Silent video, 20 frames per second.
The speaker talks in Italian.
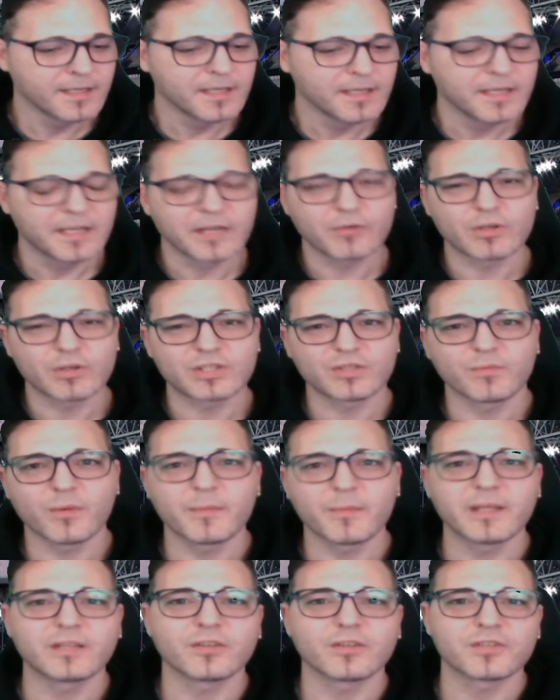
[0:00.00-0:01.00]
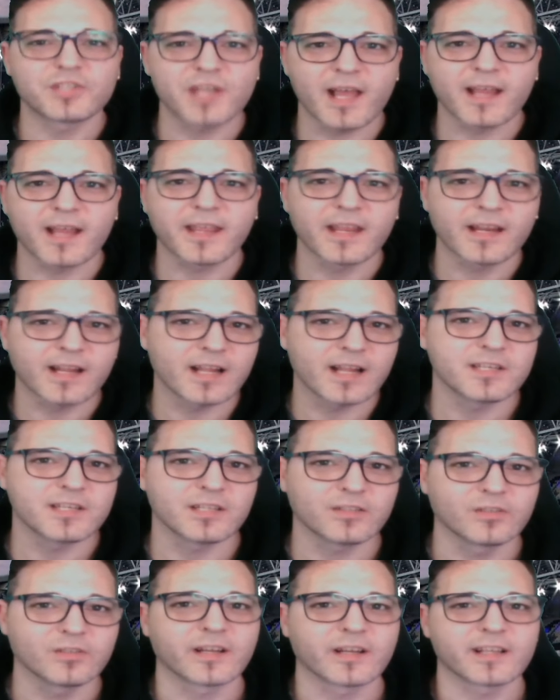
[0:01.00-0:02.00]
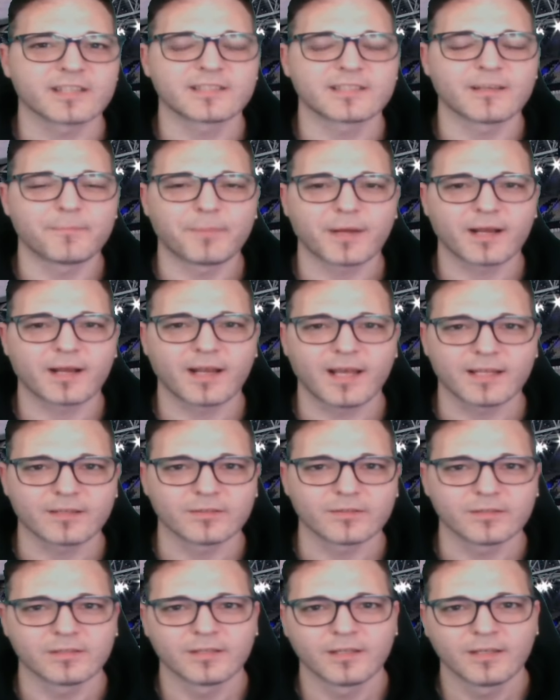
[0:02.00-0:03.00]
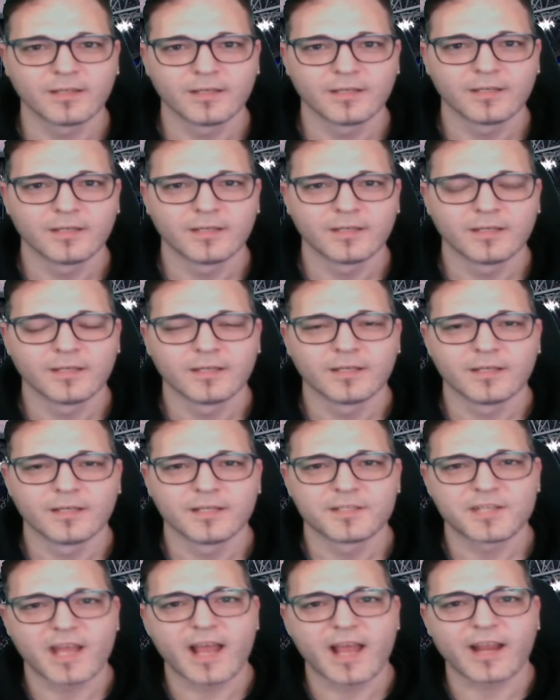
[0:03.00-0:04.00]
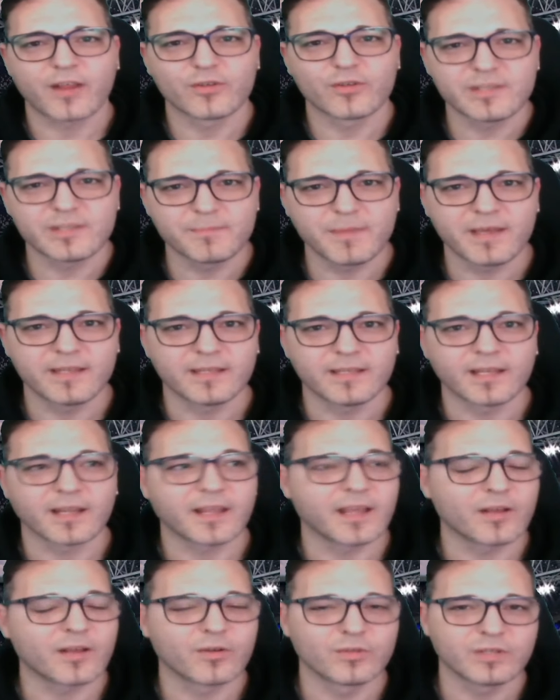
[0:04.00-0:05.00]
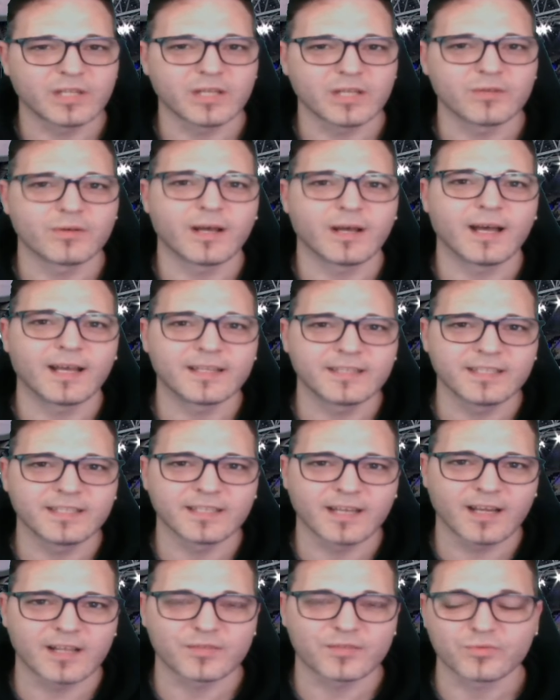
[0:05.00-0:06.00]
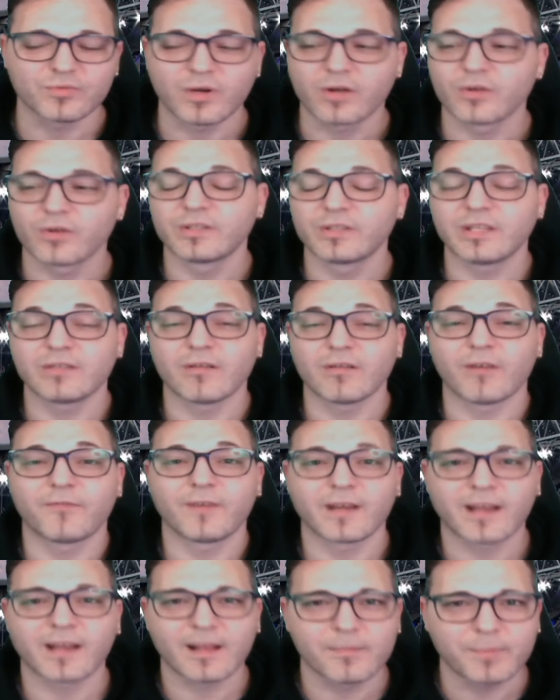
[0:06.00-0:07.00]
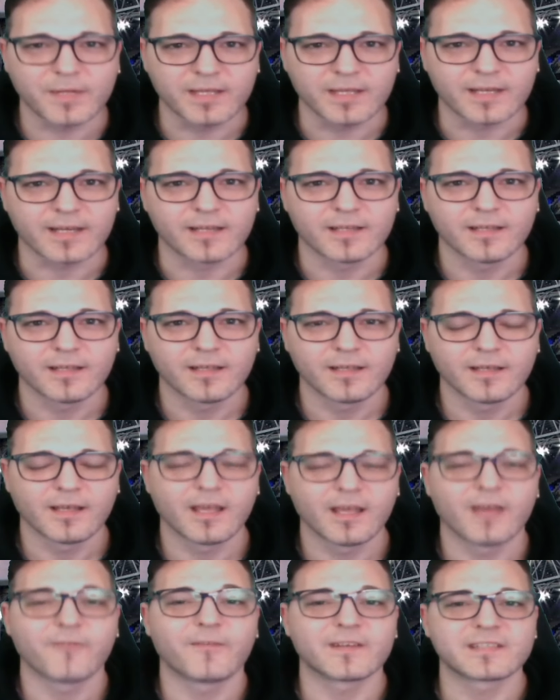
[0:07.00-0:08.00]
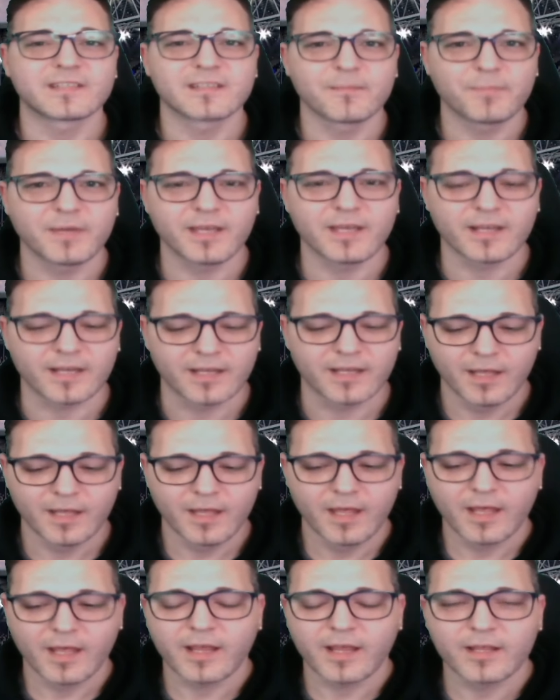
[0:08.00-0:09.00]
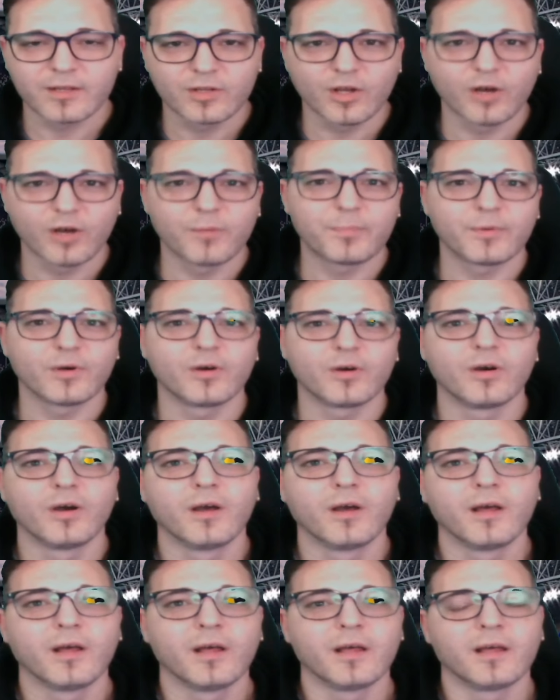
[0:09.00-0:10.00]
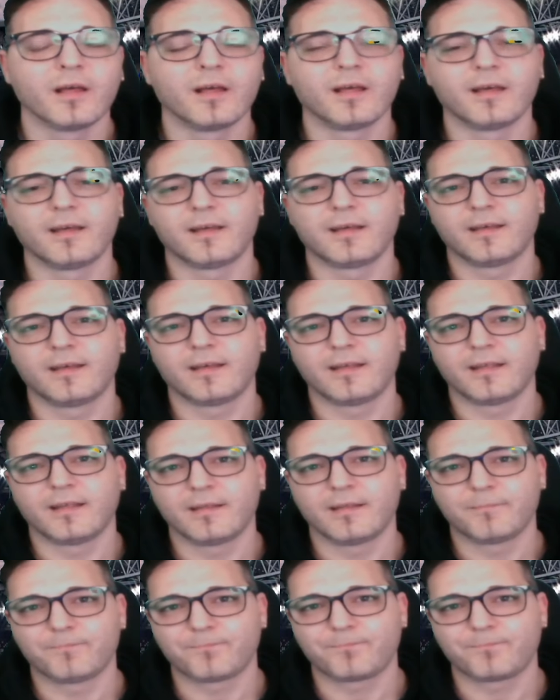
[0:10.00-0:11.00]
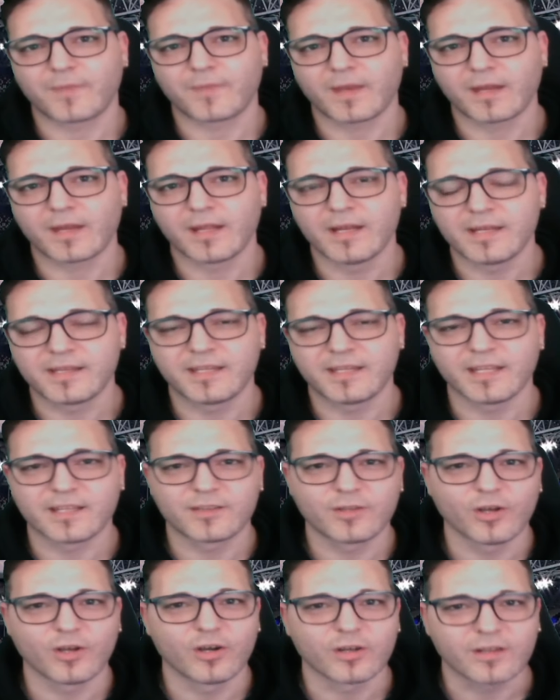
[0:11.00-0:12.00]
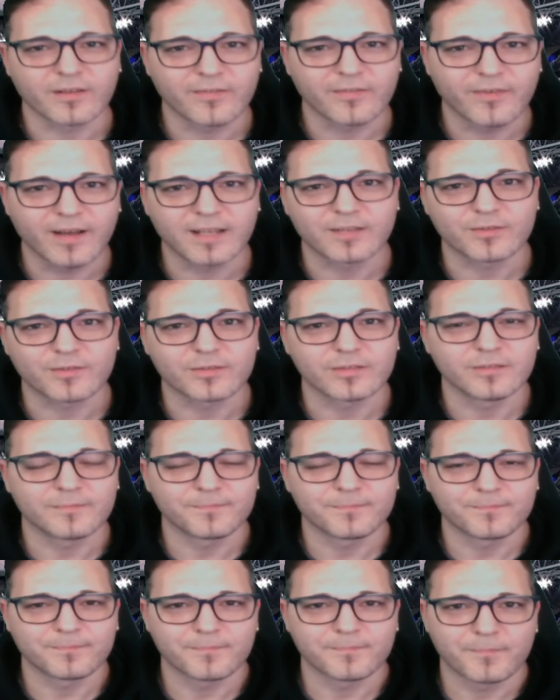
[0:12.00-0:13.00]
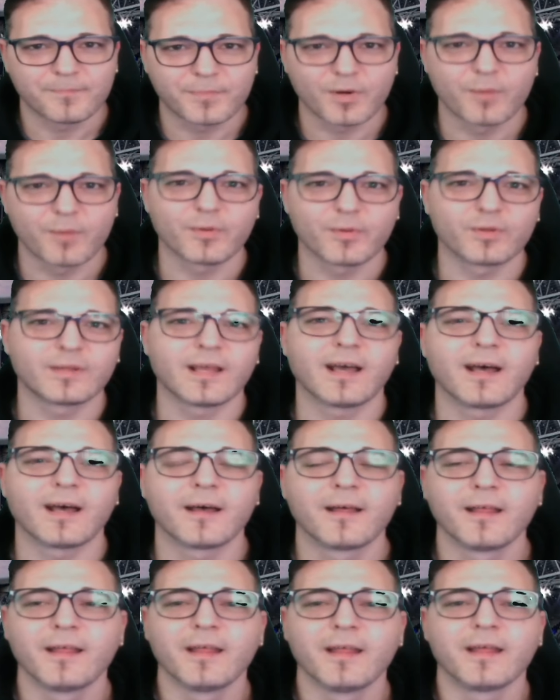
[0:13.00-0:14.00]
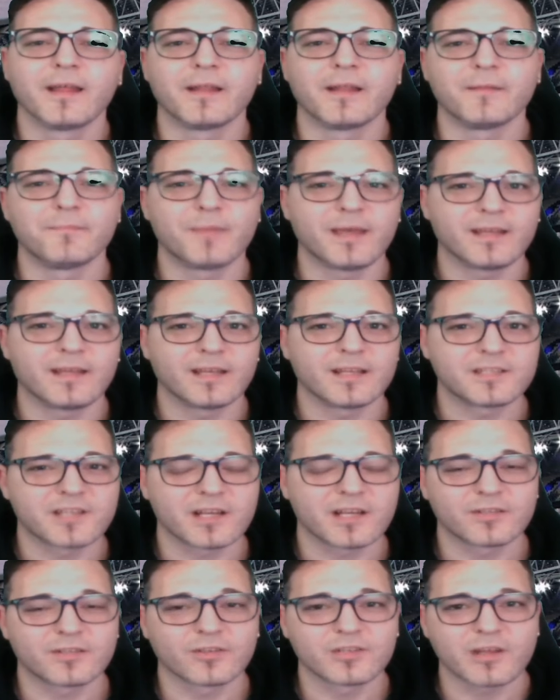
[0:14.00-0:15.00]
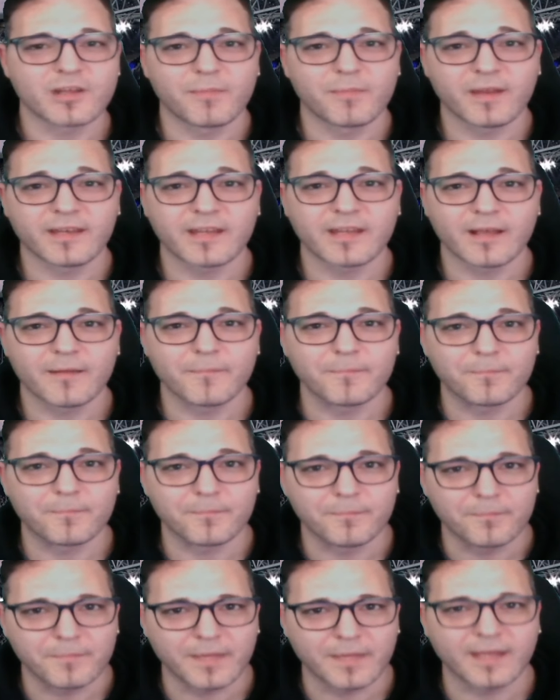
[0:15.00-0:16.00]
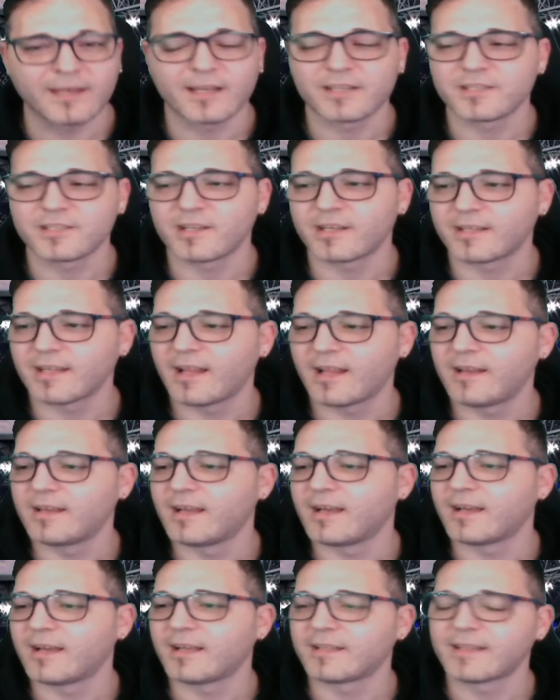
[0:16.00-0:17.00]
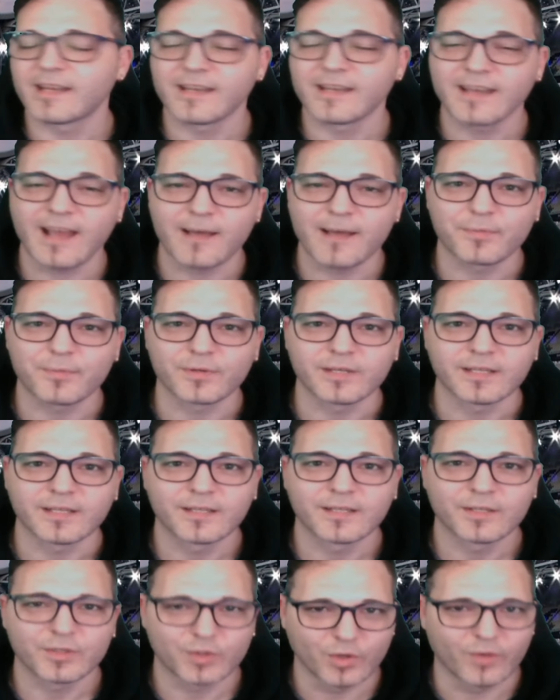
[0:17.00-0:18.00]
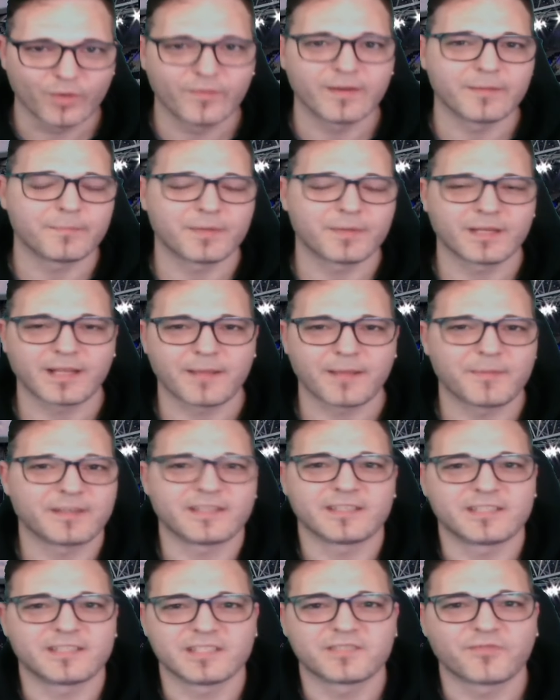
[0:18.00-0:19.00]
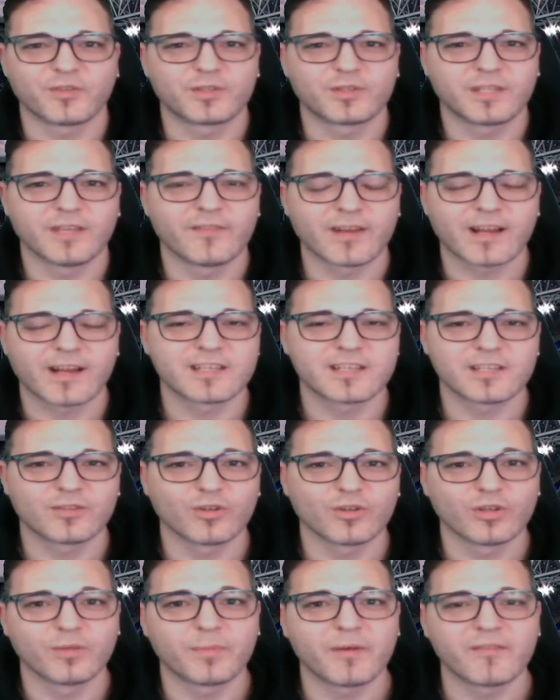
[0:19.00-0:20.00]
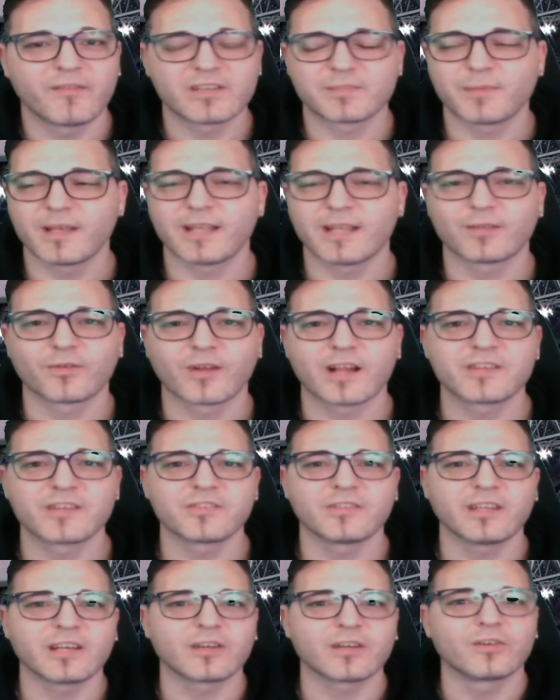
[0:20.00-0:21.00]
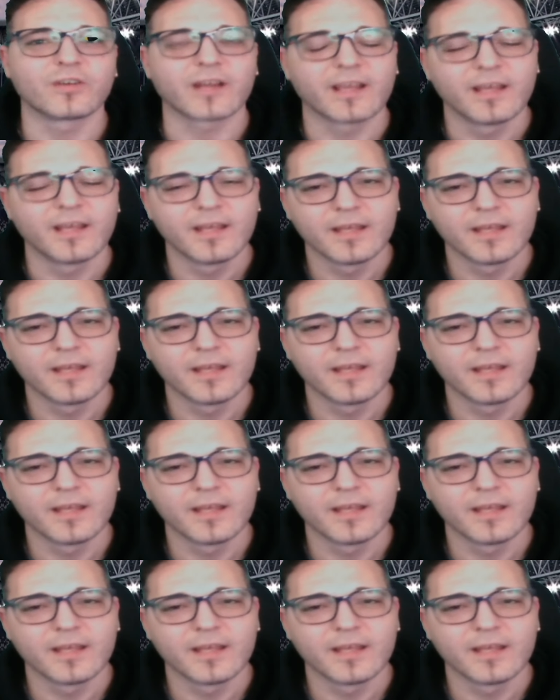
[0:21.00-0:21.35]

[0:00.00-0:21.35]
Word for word: in questo momento c'è anche il calciatore che sta parlando. C'è anche Osimen che continua a dire la sua, continua a far capire e a far sapere che dopo eh, il TikTok fatto proprio dal manager, il social media manager del, del Napoli, dove praticamente si sfotteva il calciatore dopo aver sbagliato un calcio di rigore,